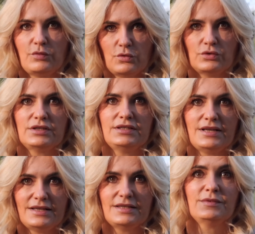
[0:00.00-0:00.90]
połączyć
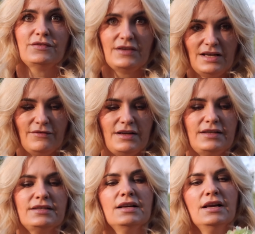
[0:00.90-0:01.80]
razem z Vanilla
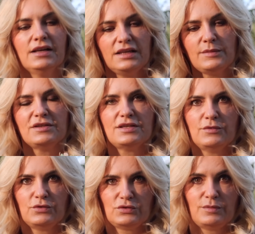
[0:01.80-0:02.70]
Phrase i
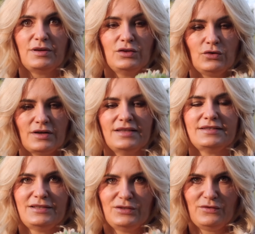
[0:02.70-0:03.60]
będziemy już sobie
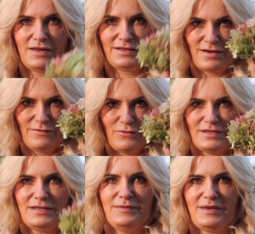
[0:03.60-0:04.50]
dokręcać do wianka
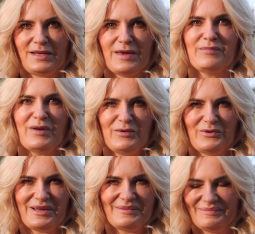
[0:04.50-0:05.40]
właśnie takie maluchy.